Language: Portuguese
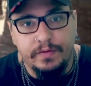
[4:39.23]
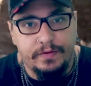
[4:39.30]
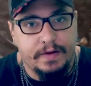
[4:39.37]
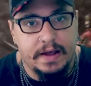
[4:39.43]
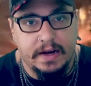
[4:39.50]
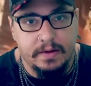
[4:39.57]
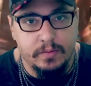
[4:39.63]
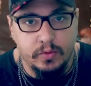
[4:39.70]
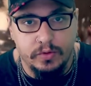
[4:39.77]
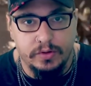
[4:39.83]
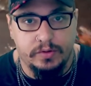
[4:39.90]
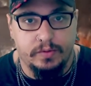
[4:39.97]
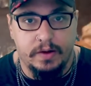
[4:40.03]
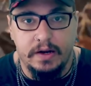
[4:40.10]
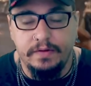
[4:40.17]
fala
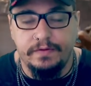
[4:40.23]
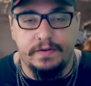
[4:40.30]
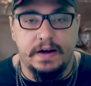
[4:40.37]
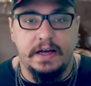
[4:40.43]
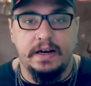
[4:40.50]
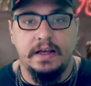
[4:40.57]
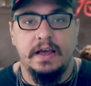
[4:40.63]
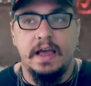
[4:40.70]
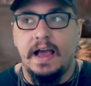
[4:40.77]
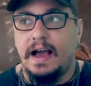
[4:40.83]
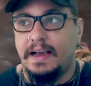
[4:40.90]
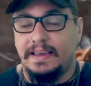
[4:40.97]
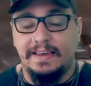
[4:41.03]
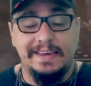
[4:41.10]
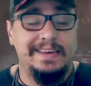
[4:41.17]
muito. Ele fala
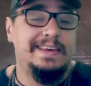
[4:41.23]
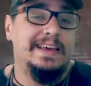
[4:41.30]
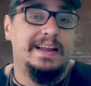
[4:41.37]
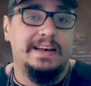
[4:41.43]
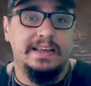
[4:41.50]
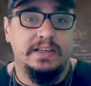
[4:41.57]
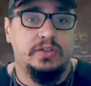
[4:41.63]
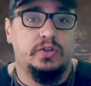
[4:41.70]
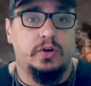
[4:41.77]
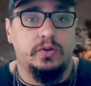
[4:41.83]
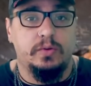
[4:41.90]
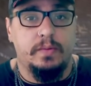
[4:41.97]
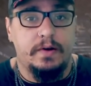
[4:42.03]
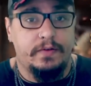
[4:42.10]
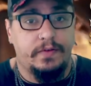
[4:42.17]
aqui e ali,
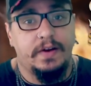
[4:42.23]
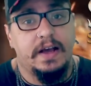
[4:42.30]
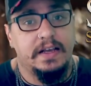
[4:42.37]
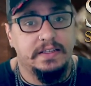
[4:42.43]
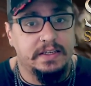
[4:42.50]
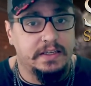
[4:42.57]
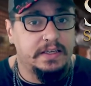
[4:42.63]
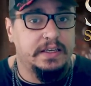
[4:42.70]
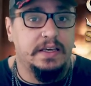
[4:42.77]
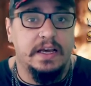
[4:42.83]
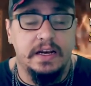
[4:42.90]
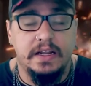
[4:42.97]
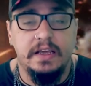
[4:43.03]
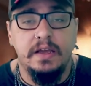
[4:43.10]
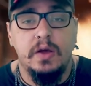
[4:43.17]
solta uma frase aqui e
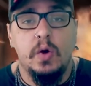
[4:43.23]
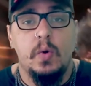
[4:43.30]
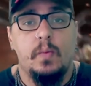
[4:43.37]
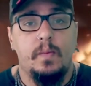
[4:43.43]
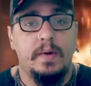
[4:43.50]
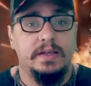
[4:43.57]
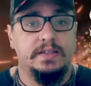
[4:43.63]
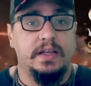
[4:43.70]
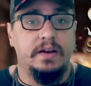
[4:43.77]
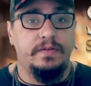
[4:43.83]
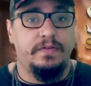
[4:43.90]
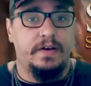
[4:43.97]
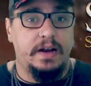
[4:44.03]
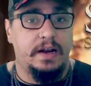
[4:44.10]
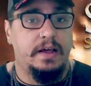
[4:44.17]
ali, mas ele
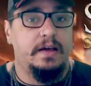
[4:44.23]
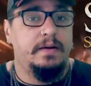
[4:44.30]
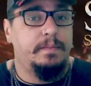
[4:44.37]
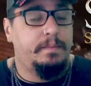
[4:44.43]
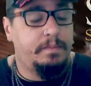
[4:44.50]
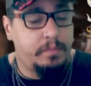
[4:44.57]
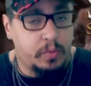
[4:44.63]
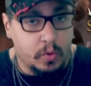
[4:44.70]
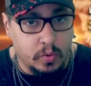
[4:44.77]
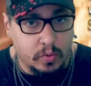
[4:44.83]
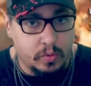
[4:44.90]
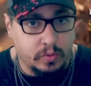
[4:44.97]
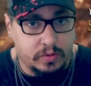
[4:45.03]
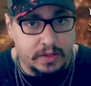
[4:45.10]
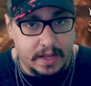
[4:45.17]
fala
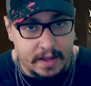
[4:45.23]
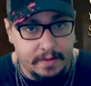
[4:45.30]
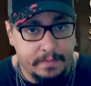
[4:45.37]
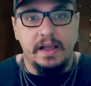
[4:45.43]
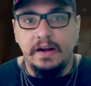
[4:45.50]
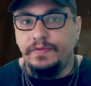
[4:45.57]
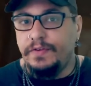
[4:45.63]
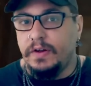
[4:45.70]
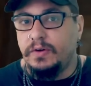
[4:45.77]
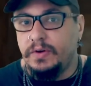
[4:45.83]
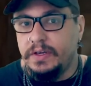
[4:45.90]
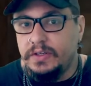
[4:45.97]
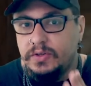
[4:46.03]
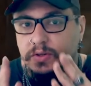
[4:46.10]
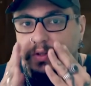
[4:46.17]
pouco, tá? Ele falou
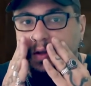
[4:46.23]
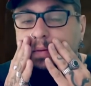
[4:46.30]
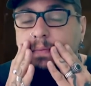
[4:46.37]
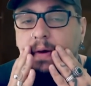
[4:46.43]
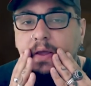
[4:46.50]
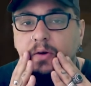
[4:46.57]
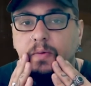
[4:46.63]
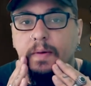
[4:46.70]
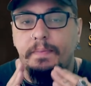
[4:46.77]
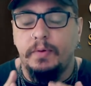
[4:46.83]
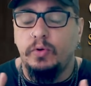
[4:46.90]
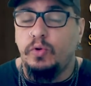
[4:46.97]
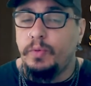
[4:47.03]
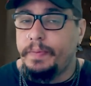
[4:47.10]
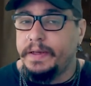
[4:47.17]
isso também numa
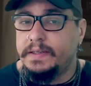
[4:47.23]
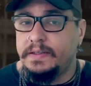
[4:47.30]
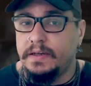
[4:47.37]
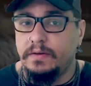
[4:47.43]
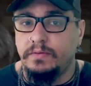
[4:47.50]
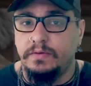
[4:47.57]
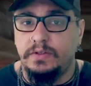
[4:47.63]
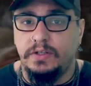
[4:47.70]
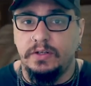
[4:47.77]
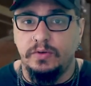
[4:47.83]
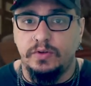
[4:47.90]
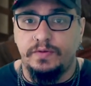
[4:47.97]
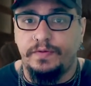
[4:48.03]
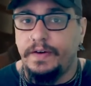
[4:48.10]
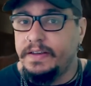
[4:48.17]
preocupação de
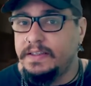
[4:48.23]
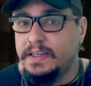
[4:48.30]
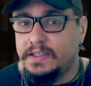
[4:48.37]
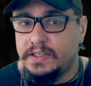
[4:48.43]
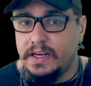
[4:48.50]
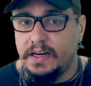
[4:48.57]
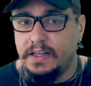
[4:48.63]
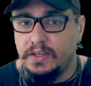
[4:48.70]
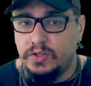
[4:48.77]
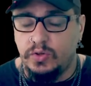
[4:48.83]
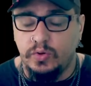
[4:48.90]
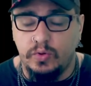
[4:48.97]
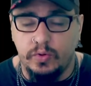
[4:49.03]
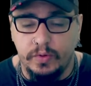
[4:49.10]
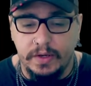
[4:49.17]
os fãs acharem
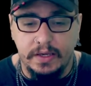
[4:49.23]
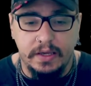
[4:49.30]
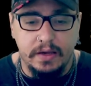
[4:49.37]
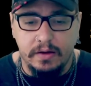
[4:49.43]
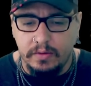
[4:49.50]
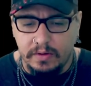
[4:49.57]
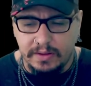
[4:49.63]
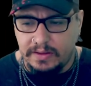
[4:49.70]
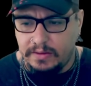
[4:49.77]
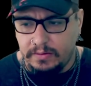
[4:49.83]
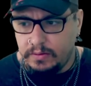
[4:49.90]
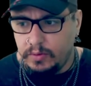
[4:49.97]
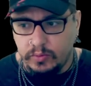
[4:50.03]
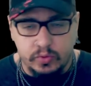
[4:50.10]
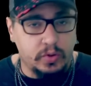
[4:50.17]
isso ruim. Eu
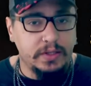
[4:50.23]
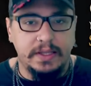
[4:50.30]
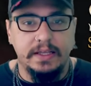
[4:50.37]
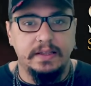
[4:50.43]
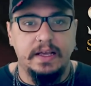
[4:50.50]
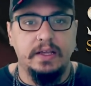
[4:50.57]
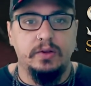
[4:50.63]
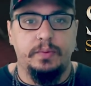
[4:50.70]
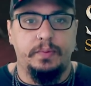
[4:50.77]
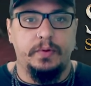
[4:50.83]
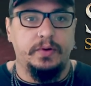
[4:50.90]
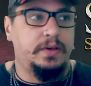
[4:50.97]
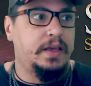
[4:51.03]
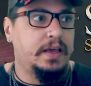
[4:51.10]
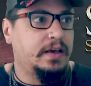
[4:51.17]
não tô entendendo
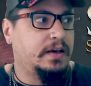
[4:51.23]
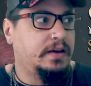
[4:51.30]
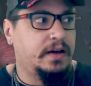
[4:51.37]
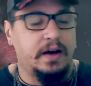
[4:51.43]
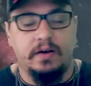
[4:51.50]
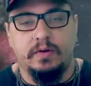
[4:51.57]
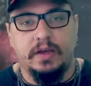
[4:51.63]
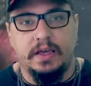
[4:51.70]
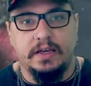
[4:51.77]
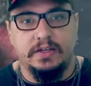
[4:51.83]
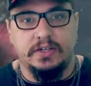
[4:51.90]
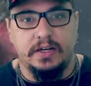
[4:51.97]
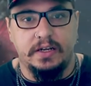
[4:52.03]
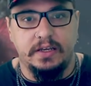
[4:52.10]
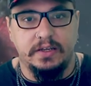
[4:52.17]
por que alguém
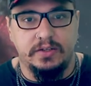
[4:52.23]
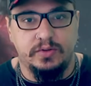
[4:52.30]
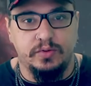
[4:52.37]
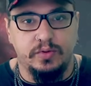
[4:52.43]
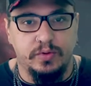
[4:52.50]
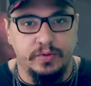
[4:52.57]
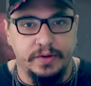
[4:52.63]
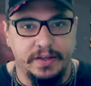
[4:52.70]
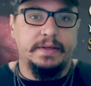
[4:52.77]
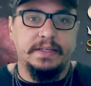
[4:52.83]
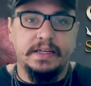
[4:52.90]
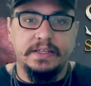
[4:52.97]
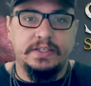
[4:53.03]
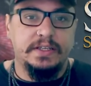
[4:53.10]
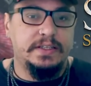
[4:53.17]
acharia isso ruim. Mas
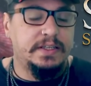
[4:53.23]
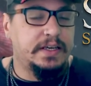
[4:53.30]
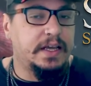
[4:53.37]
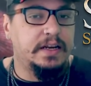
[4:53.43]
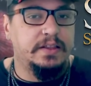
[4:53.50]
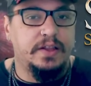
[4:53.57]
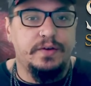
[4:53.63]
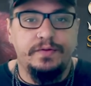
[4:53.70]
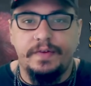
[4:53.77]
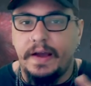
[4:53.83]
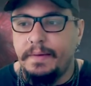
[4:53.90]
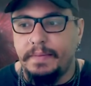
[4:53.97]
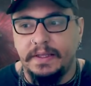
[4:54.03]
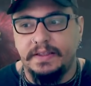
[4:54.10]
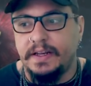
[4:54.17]
ele disse que ele não
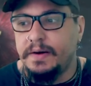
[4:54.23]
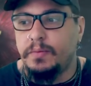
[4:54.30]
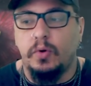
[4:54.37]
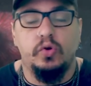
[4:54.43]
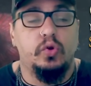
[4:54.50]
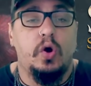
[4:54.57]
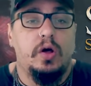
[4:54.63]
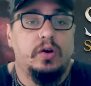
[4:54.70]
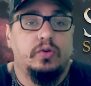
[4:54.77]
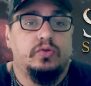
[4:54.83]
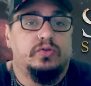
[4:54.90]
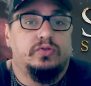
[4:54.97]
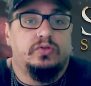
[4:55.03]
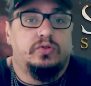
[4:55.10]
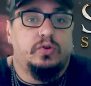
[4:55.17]
vai manter
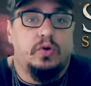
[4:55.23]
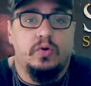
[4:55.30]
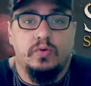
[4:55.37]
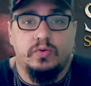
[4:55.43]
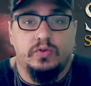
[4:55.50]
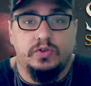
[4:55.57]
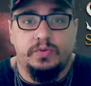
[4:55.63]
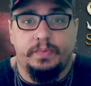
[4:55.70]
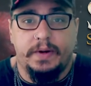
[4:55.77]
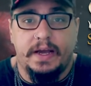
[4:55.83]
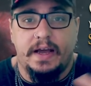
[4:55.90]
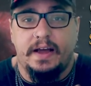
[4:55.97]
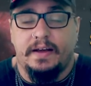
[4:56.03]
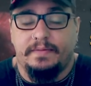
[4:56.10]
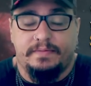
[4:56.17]
monólogos longos
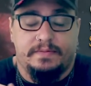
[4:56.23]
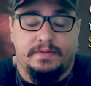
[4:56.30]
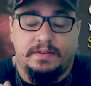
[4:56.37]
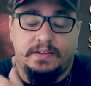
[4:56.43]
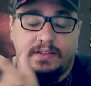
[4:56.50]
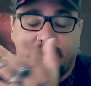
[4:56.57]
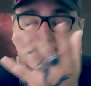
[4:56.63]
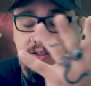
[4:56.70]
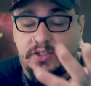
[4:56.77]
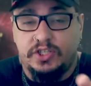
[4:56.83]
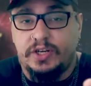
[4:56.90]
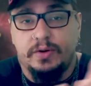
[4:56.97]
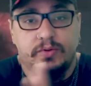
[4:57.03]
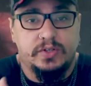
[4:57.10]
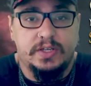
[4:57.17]
para
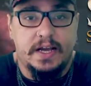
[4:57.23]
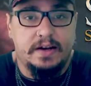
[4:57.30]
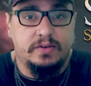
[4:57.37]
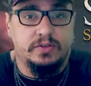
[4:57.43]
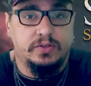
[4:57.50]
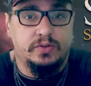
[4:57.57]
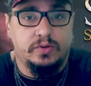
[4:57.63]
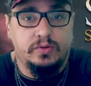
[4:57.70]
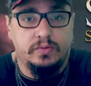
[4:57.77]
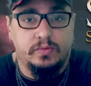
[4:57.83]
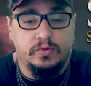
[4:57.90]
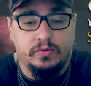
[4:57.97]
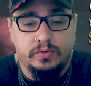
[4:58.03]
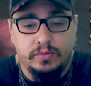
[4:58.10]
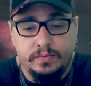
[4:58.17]
encher o saco de todo
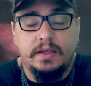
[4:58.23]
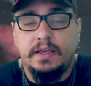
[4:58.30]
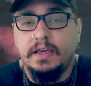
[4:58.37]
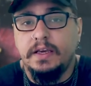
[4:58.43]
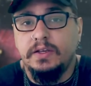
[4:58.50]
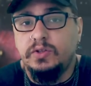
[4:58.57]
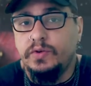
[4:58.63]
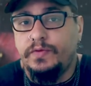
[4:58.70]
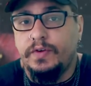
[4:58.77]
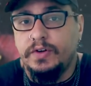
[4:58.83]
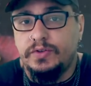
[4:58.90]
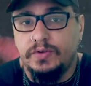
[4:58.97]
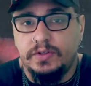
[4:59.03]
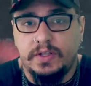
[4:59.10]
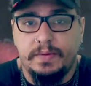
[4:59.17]
mundo e que isso foi
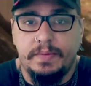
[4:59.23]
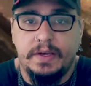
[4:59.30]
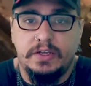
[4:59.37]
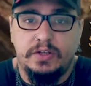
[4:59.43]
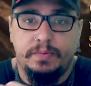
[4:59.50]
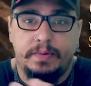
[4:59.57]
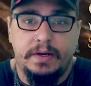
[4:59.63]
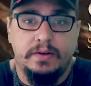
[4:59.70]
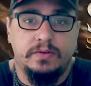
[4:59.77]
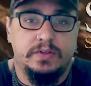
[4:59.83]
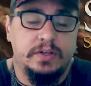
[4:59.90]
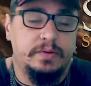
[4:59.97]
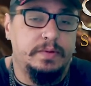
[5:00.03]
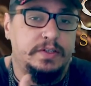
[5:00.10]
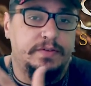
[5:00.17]
justamente para não
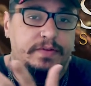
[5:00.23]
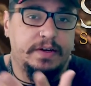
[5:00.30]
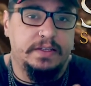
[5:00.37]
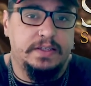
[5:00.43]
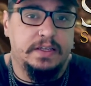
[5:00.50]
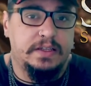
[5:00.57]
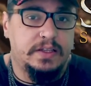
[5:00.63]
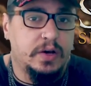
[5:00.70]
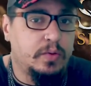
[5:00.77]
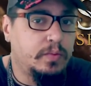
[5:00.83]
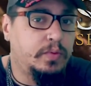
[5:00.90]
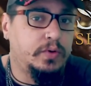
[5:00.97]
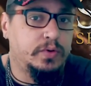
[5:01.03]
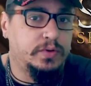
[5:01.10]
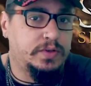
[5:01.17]
ser uma diferença tão
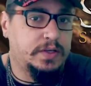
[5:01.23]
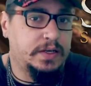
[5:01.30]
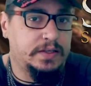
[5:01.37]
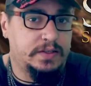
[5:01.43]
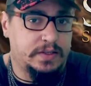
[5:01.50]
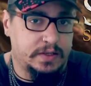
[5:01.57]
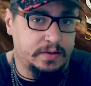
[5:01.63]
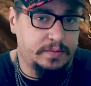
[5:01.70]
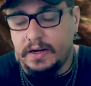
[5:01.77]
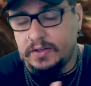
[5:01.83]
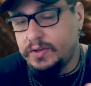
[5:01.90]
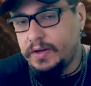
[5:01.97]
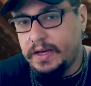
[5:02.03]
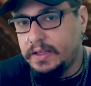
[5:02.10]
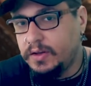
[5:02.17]
brusca assim,
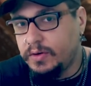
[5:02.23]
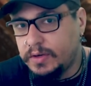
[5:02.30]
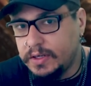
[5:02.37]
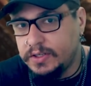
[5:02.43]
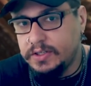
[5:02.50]
relacionada ao que a